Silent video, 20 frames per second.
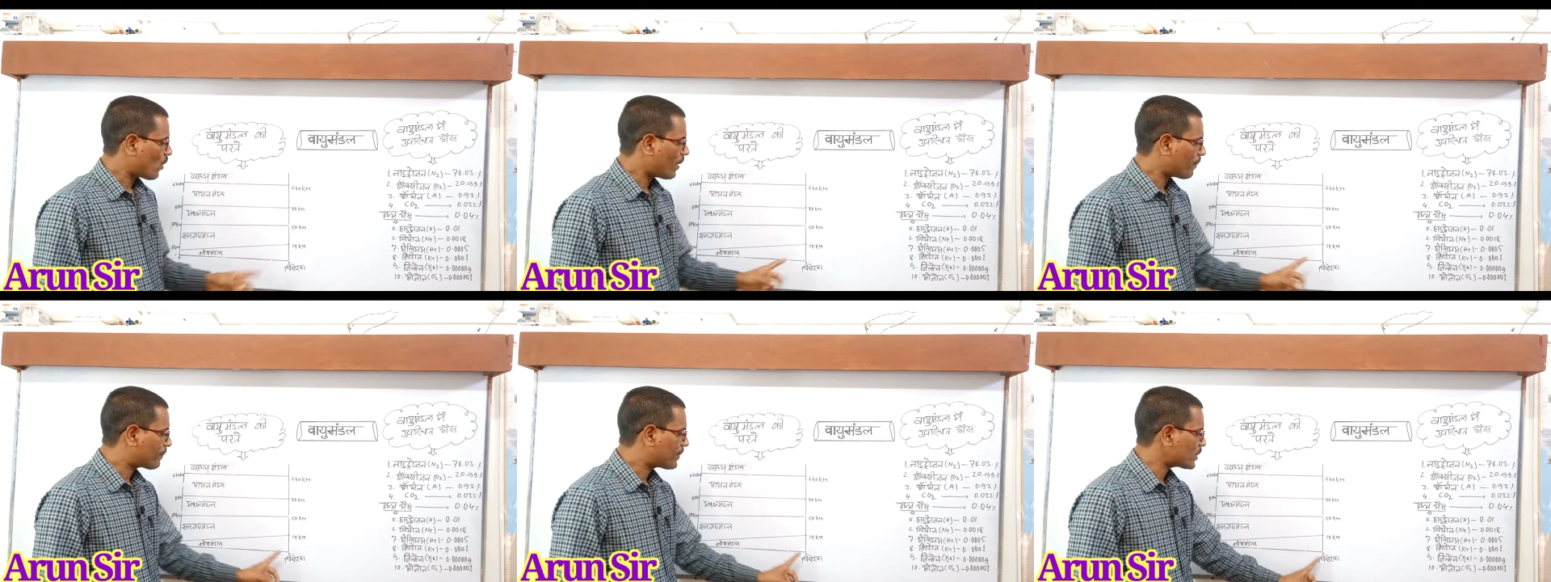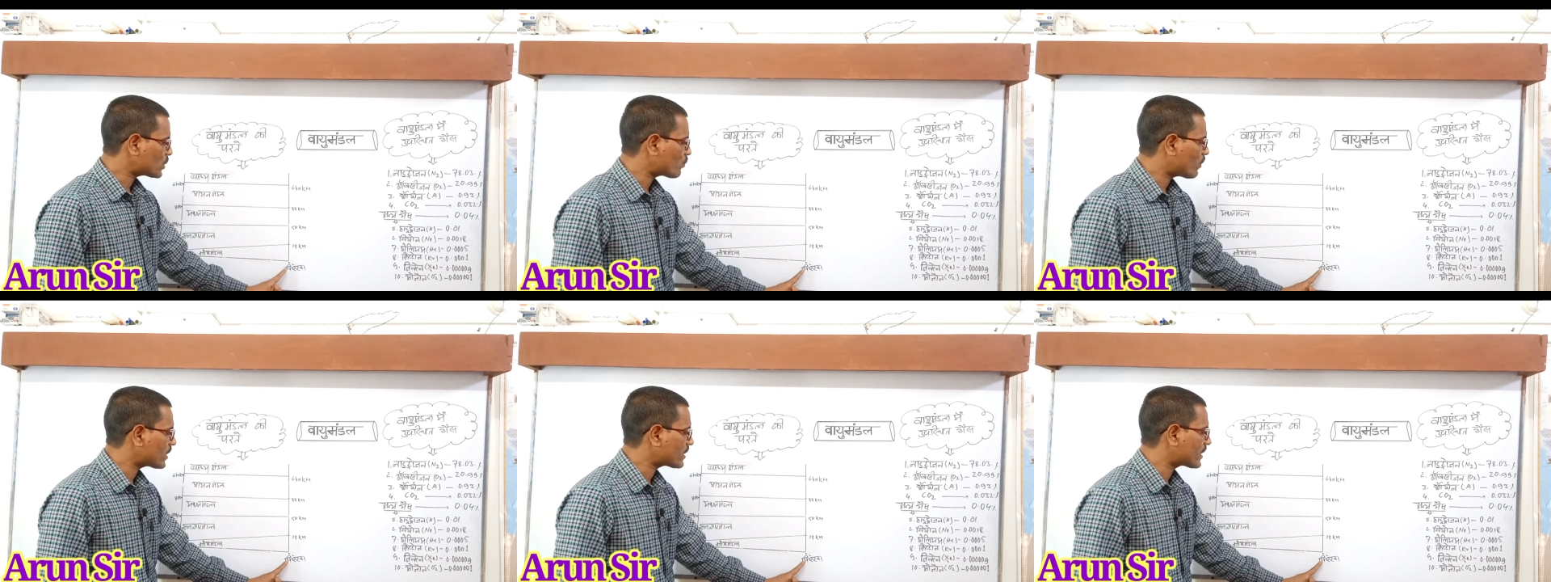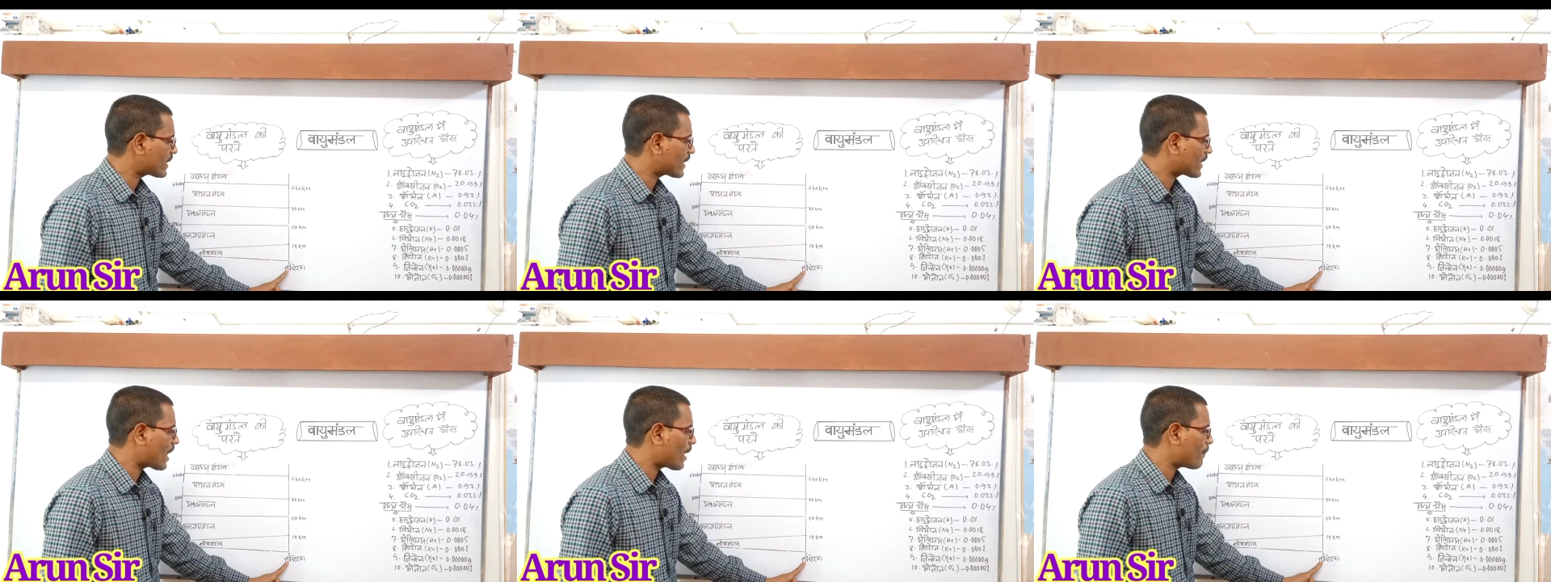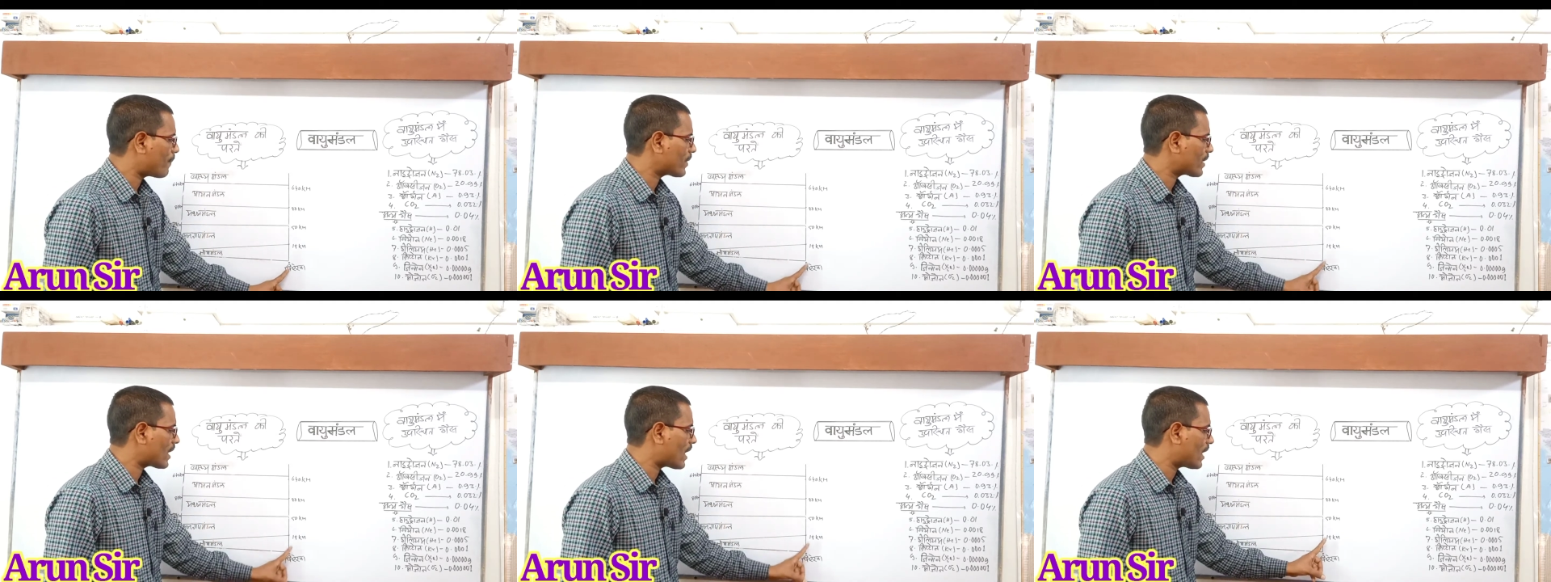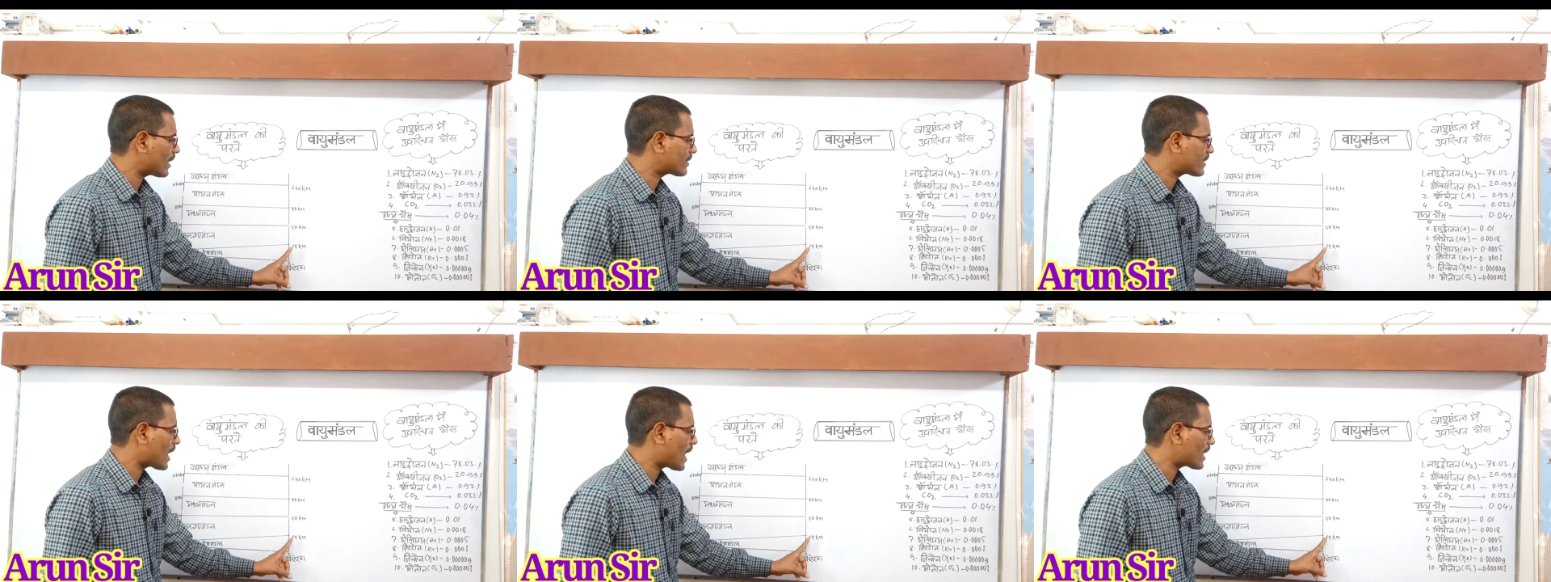वह विश्वत रेखा पर
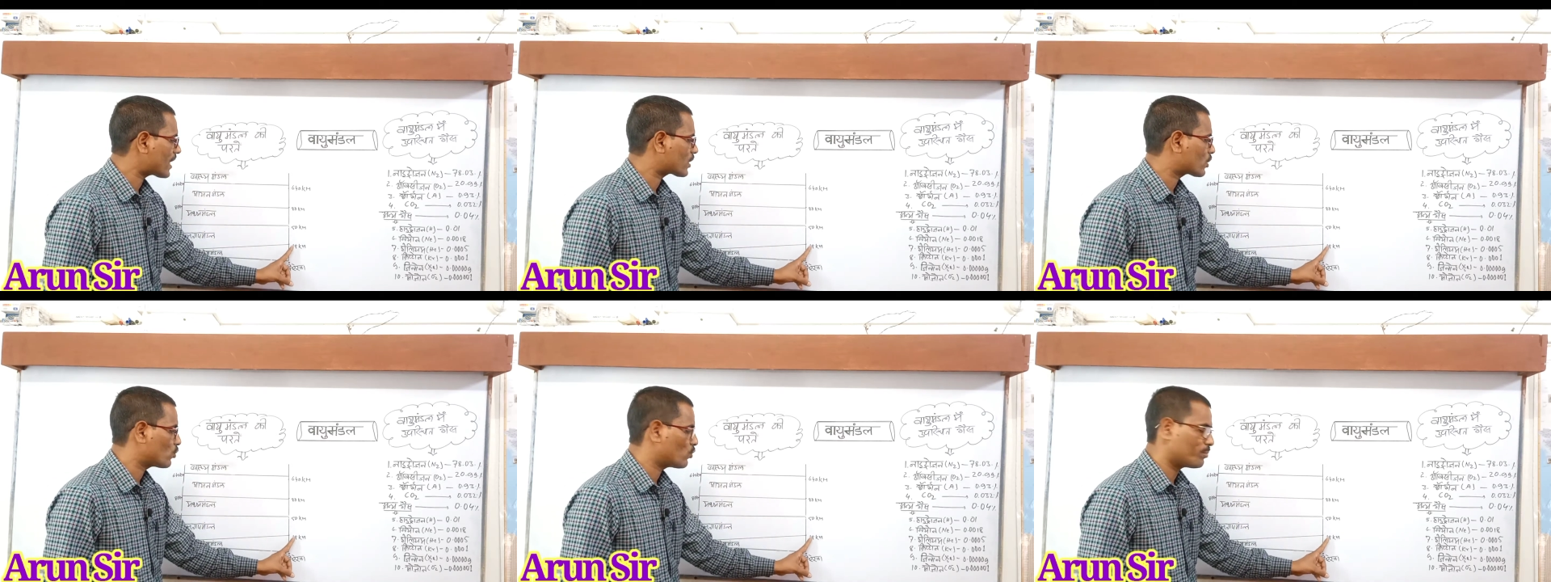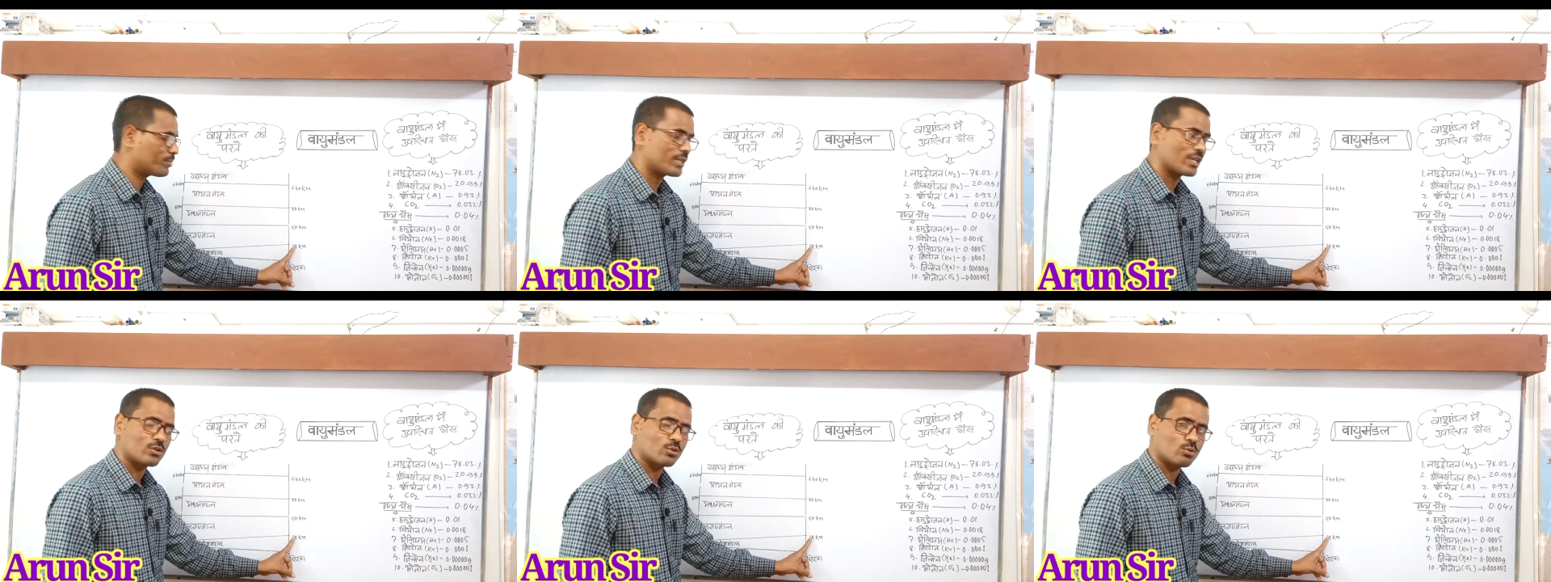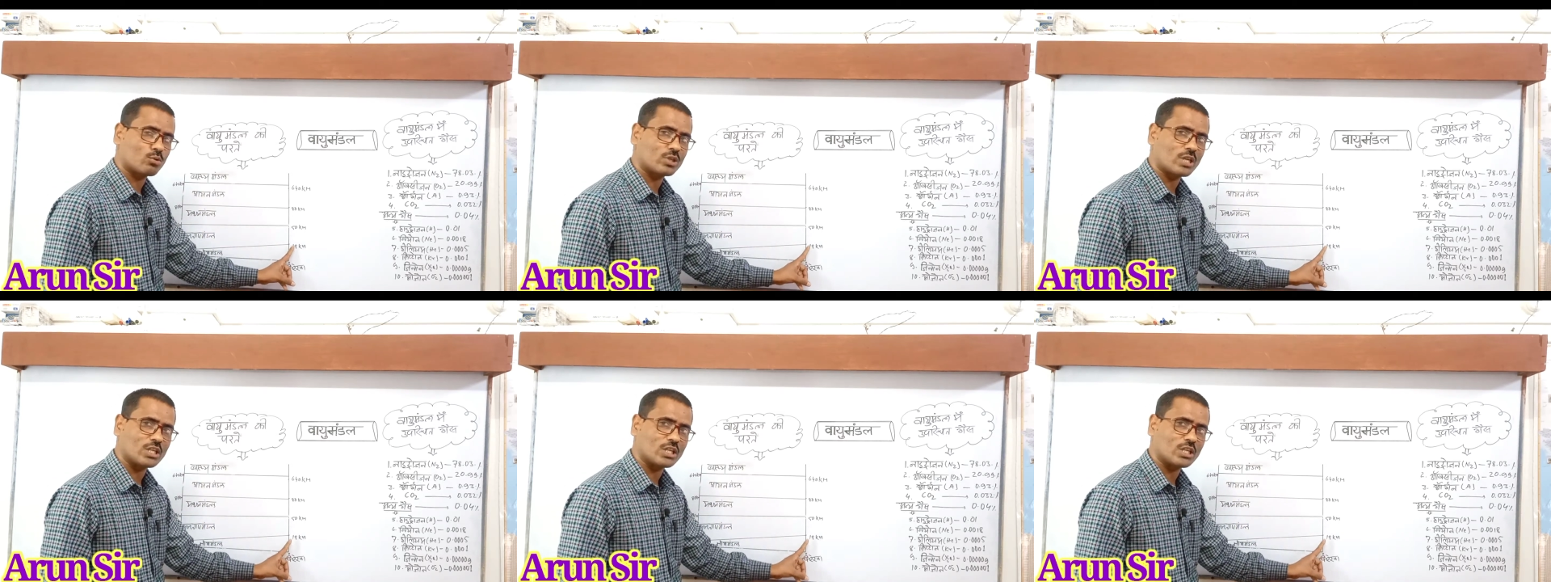18 किलोमीटर तक